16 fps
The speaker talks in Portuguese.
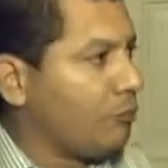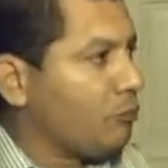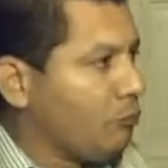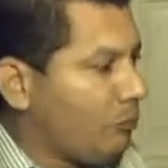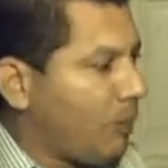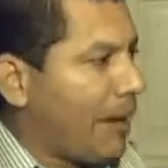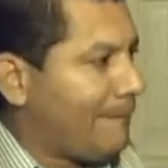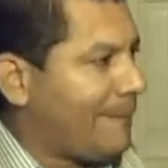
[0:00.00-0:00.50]

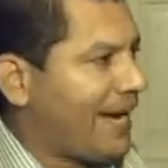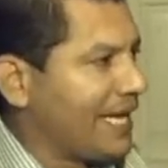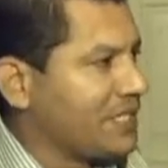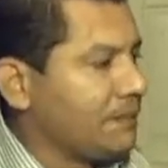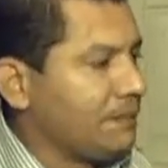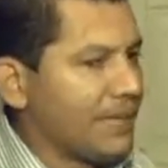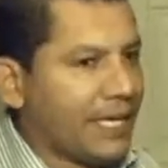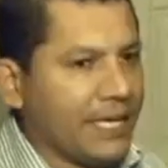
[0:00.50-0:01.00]
uma
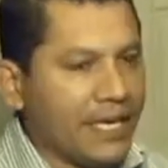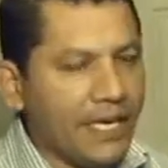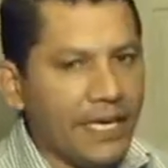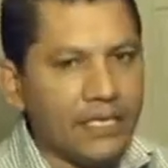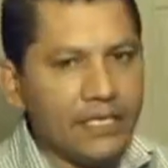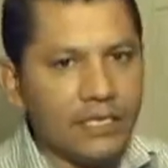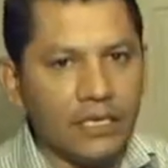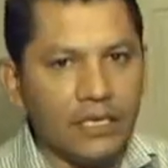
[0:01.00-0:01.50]
parte para a
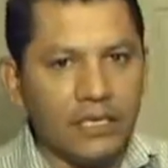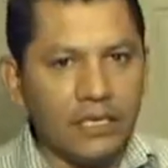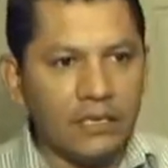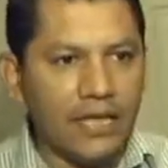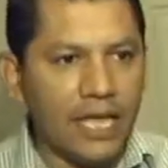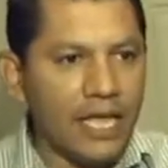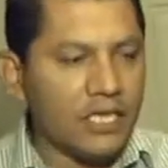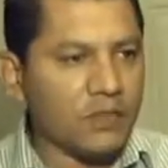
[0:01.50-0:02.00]
igreja
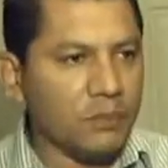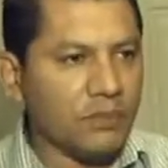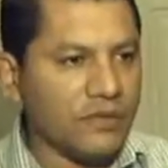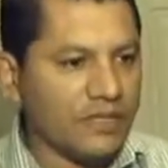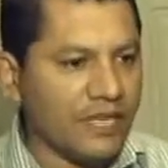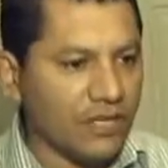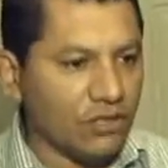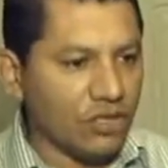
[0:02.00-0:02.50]
e
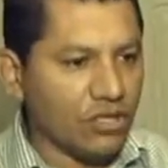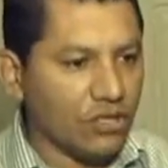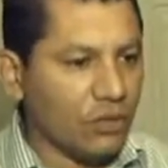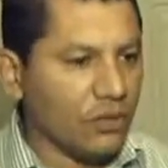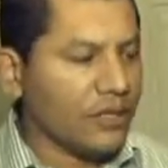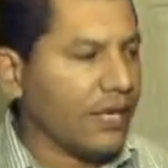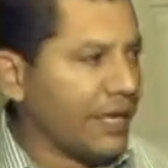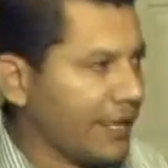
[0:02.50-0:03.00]
10% de
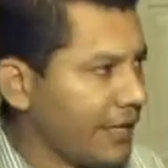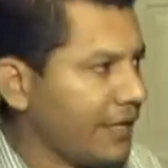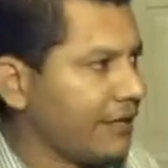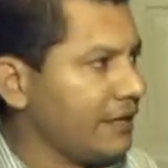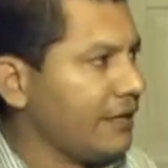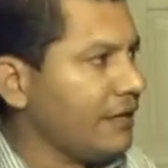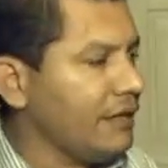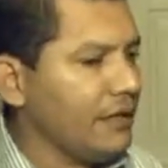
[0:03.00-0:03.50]
toda a
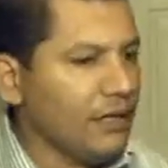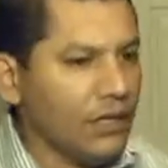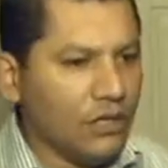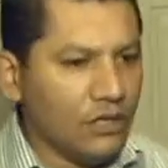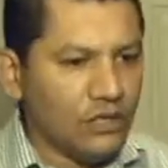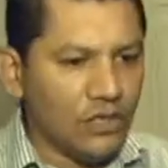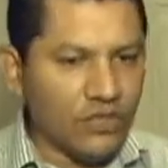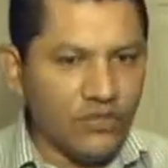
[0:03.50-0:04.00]
renda
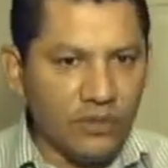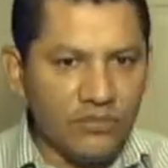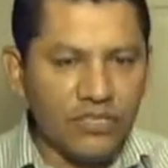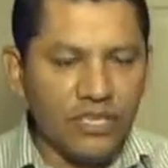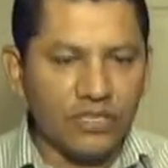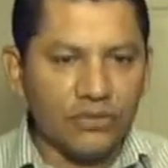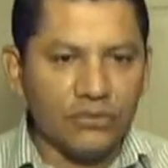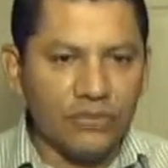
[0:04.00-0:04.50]
nós
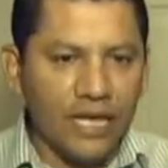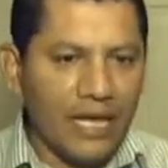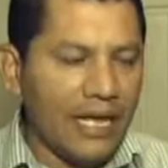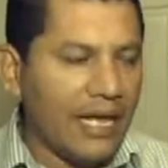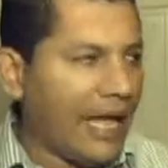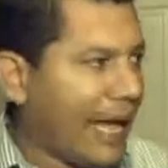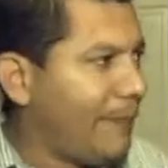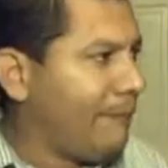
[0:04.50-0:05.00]
vamos
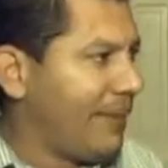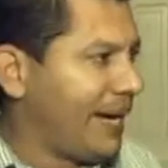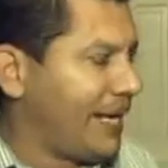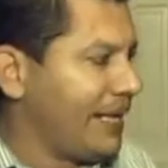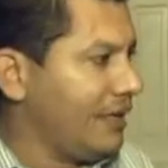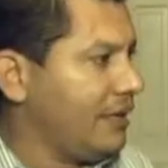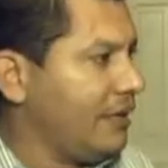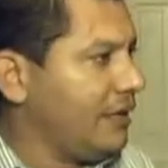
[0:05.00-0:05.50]
ajudar a
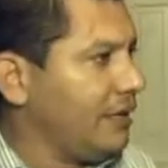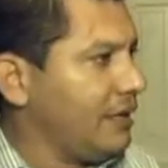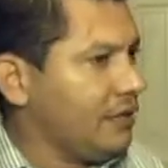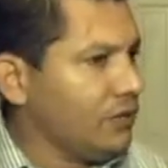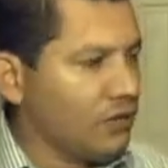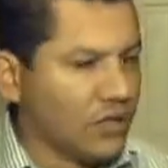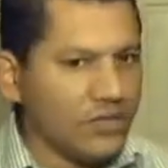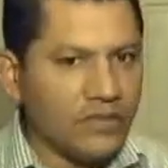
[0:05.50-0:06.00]
PAI,
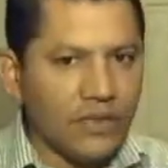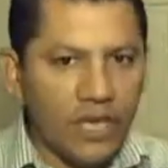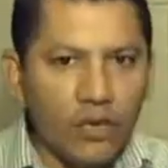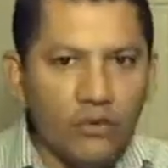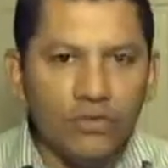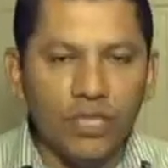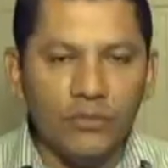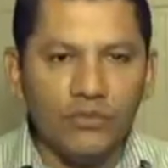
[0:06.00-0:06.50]
nós
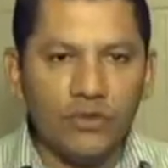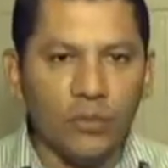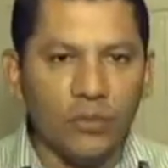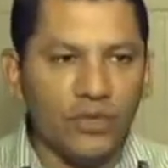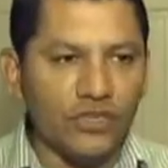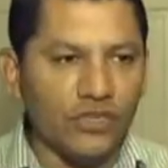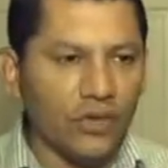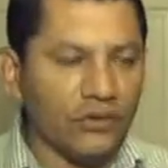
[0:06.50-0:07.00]
reunimos com
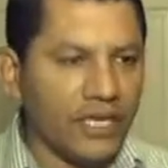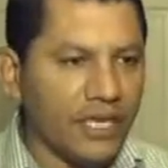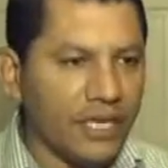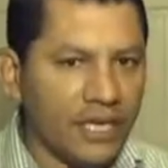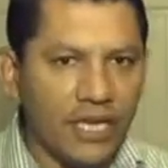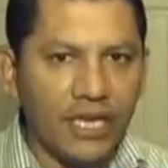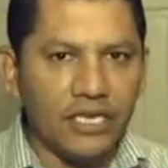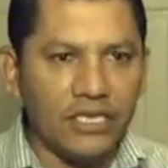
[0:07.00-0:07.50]
o pessoal da
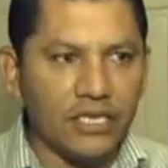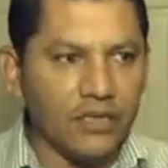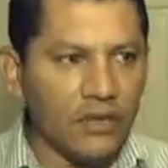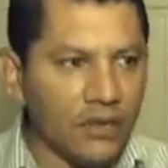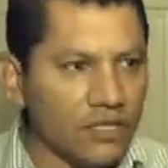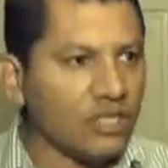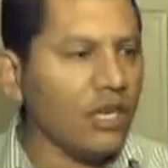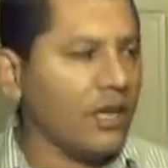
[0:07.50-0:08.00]
igreja e
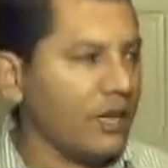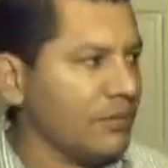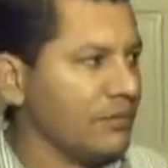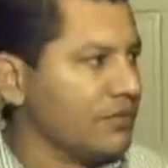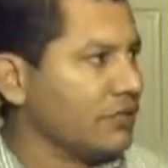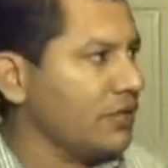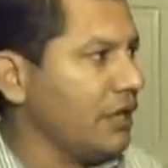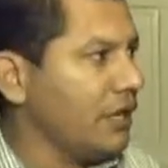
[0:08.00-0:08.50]
nós
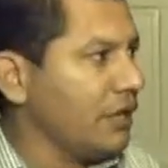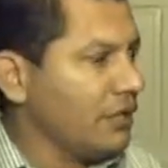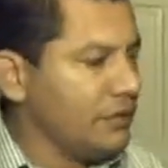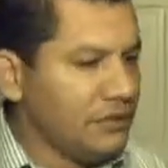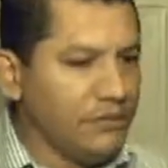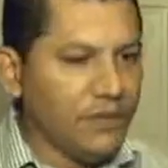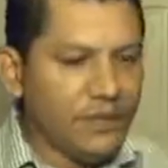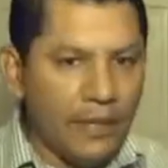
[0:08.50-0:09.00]
chegamos,
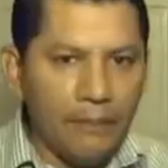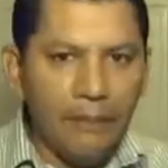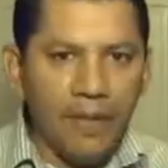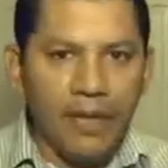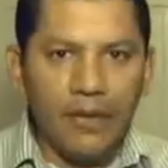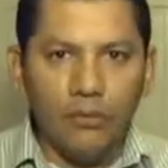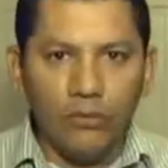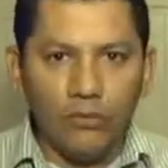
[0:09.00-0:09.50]
devido
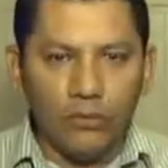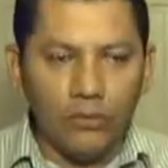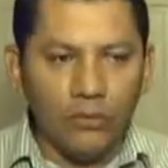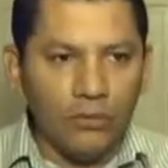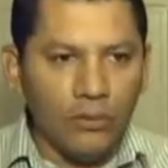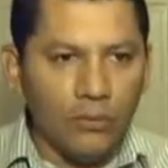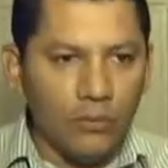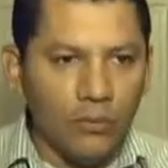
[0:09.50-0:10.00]
também ao,
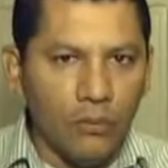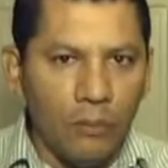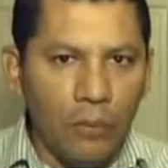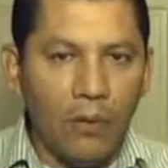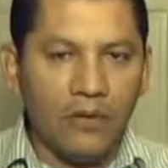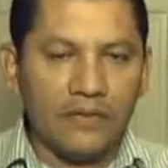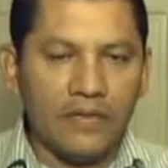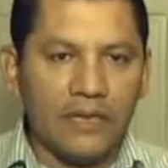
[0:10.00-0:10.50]
ao, ao
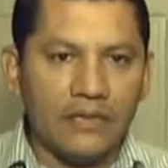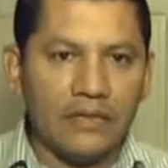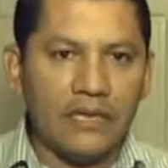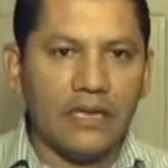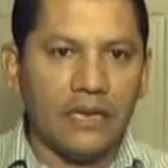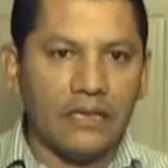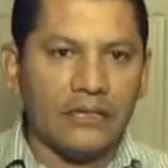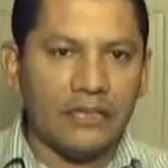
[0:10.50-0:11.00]
processo
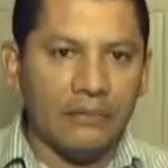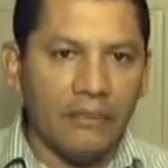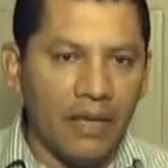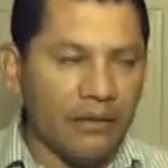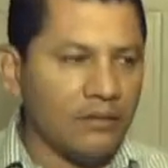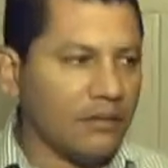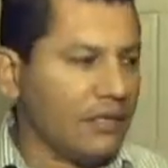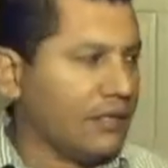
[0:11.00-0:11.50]
de
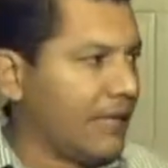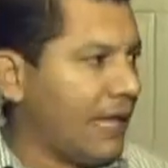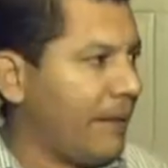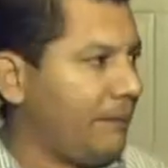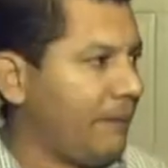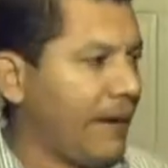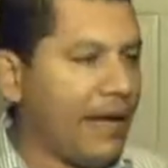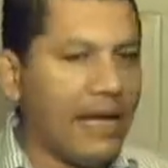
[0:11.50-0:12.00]
crescimento que está
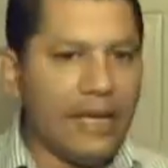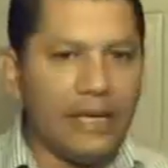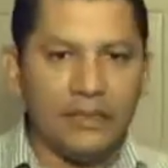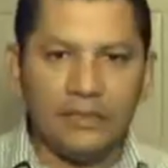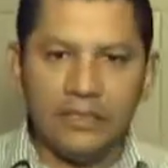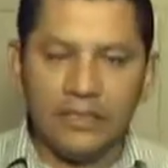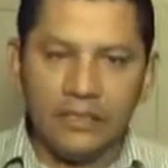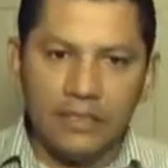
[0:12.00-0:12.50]
a PAI,
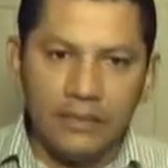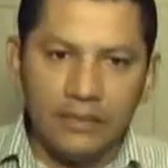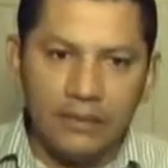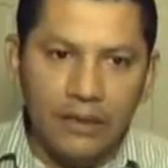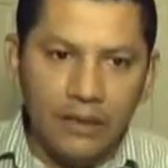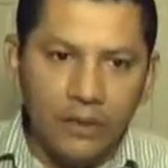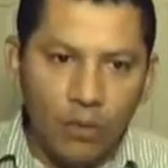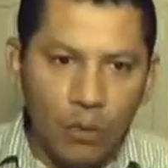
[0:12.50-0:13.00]
de,
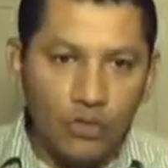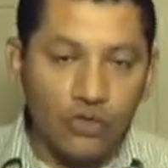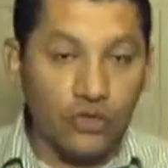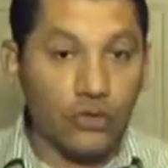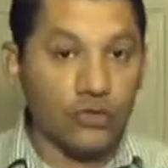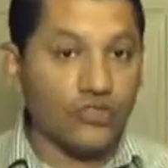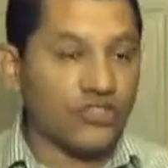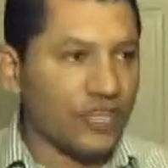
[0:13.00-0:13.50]
de,
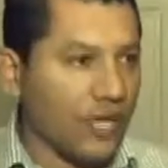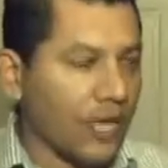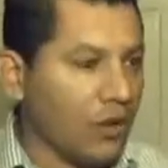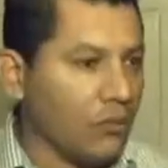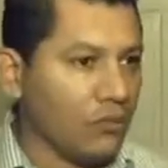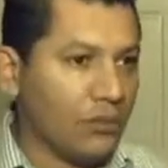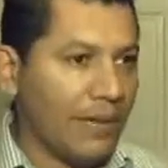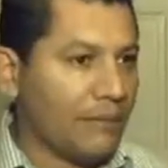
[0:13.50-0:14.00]

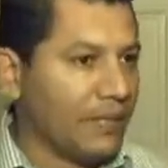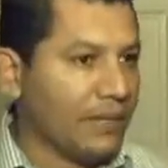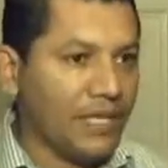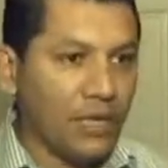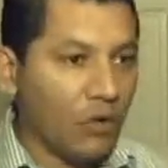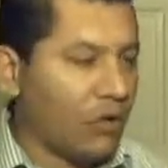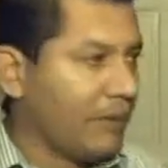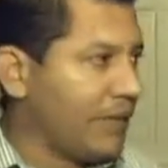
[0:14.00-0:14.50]
construção, da
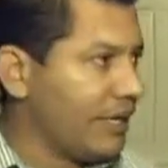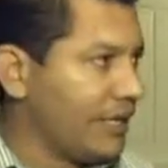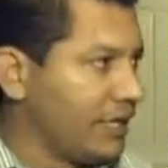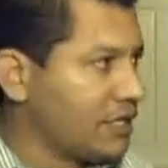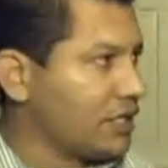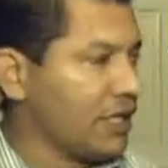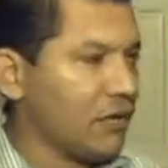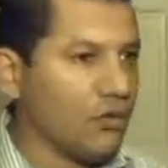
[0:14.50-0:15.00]
maneira como a
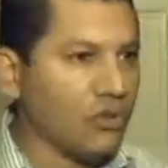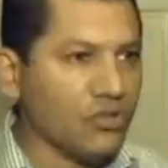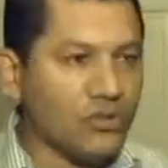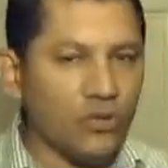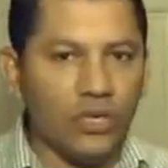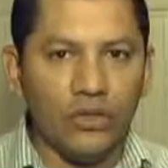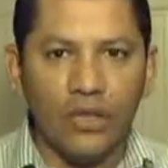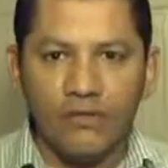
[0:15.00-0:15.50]
igreja está
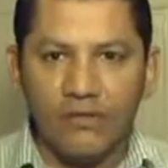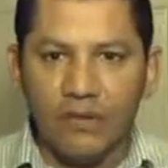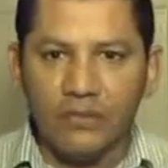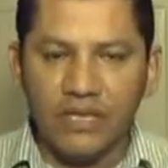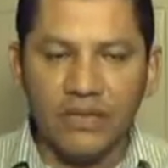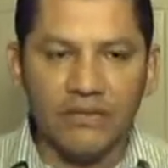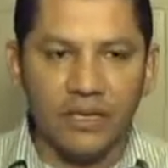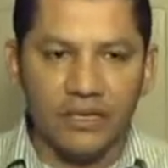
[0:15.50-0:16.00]
construindo, nós
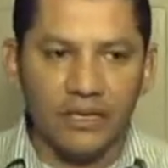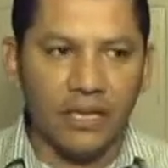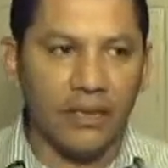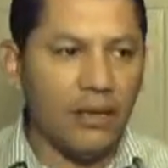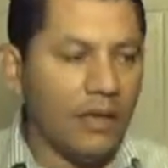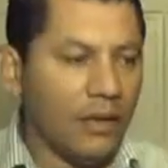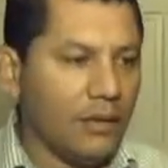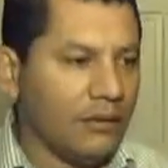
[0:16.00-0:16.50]
vamos
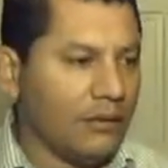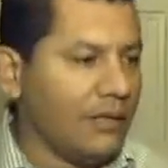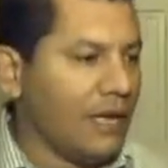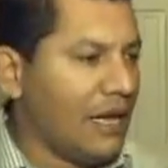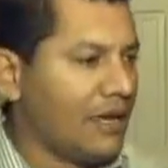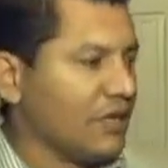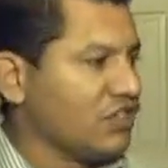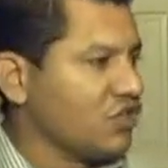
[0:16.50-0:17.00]
reverter em
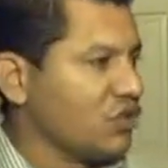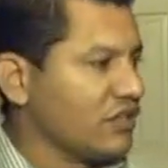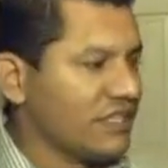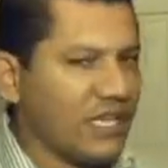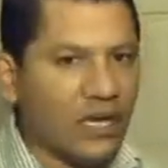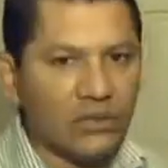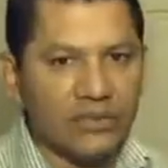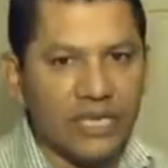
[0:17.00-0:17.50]
área
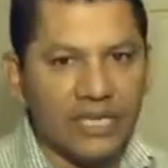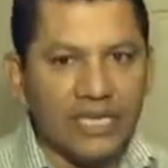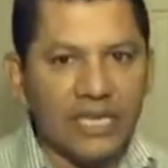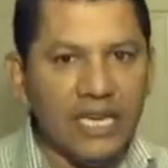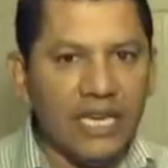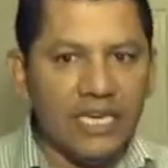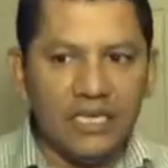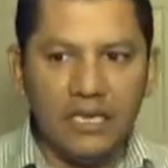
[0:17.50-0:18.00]
social da
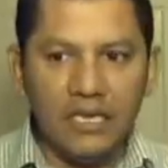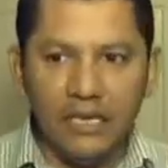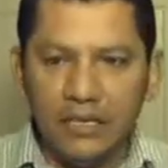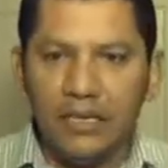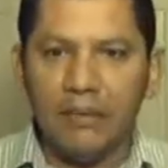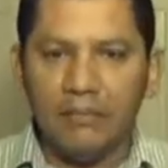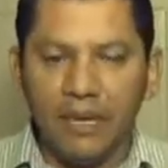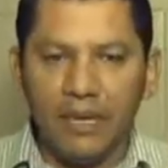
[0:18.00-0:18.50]
igreja
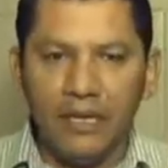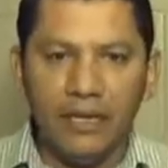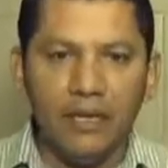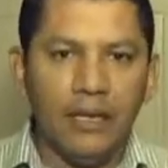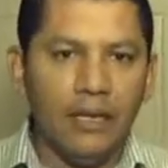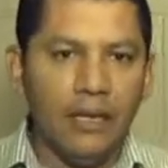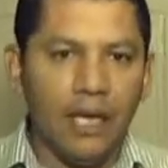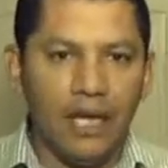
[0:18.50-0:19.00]
e também
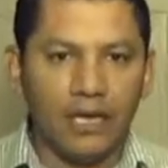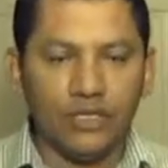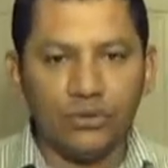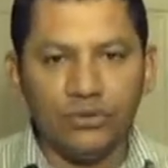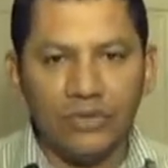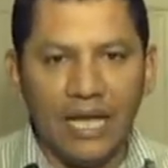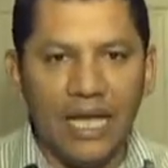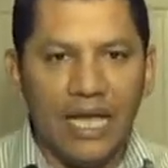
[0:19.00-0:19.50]

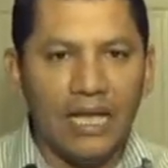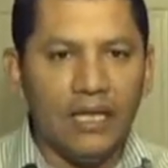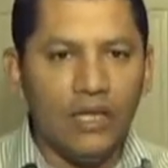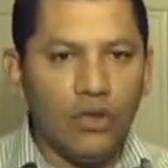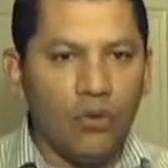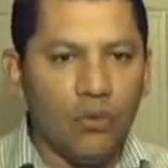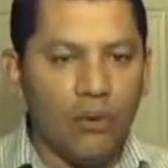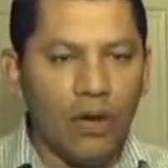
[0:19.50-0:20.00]
ajudar
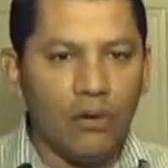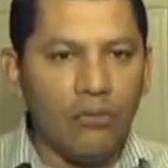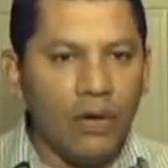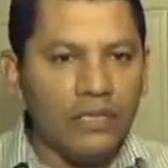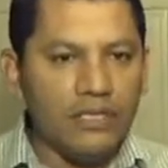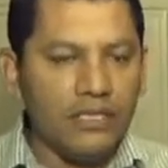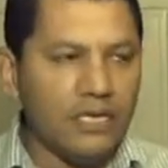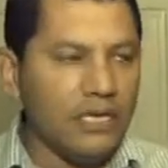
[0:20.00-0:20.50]
com a
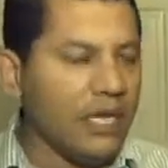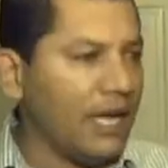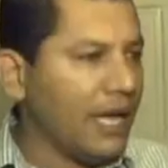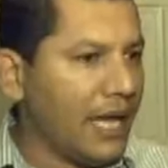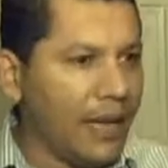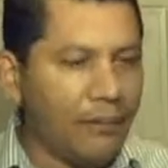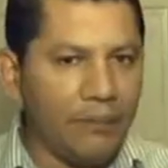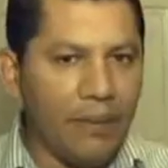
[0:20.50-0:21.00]
quantia
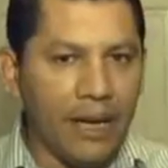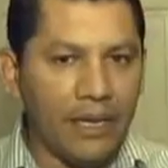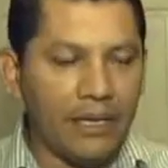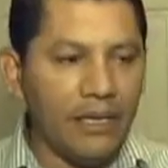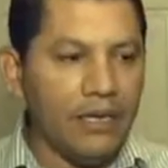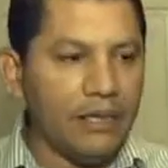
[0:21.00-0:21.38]
a PAI.